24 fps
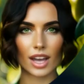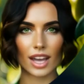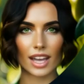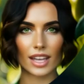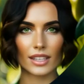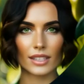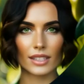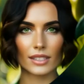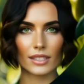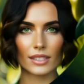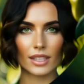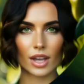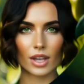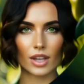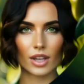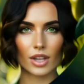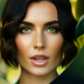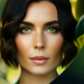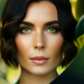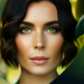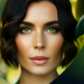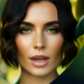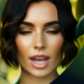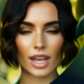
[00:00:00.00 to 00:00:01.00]
కొందరి
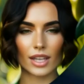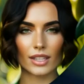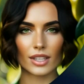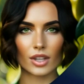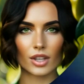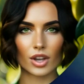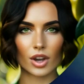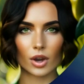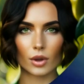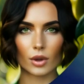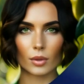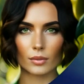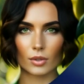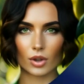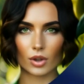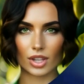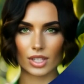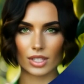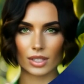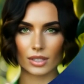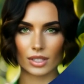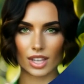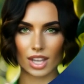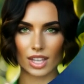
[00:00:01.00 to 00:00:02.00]
చర్మం
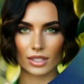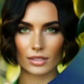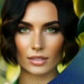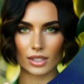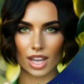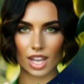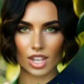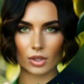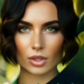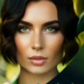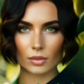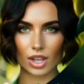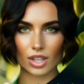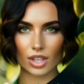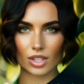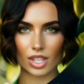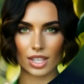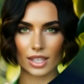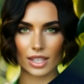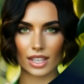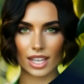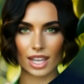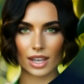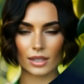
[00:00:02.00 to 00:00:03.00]
సున్నితంగా ఉంటుంది
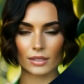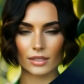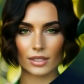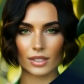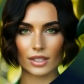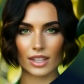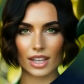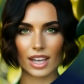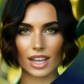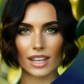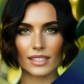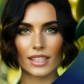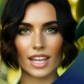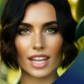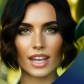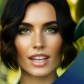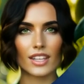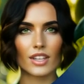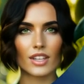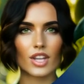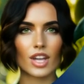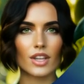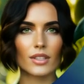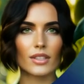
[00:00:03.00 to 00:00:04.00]

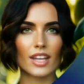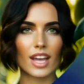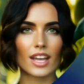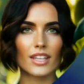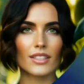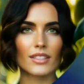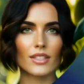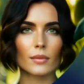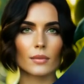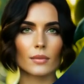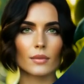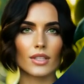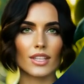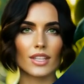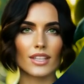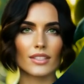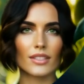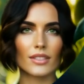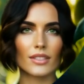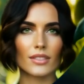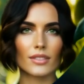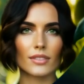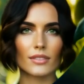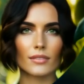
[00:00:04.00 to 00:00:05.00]
ఇలాంటి వారు కలబంద
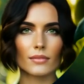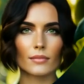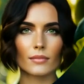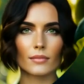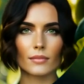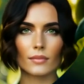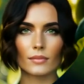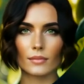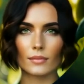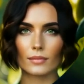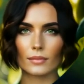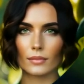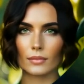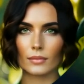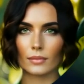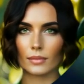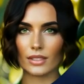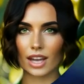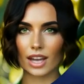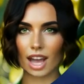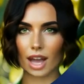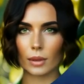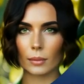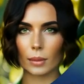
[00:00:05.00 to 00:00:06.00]
గుజ్జులో
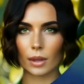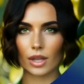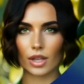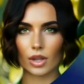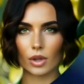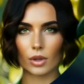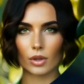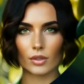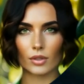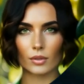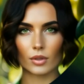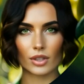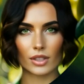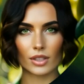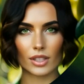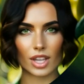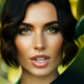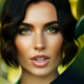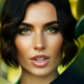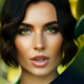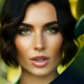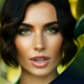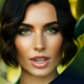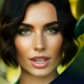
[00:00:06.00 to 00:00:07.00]
కీరదోస రసం
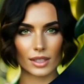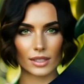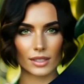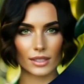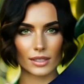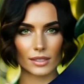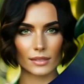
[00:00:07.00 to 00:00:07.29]
పెరుగు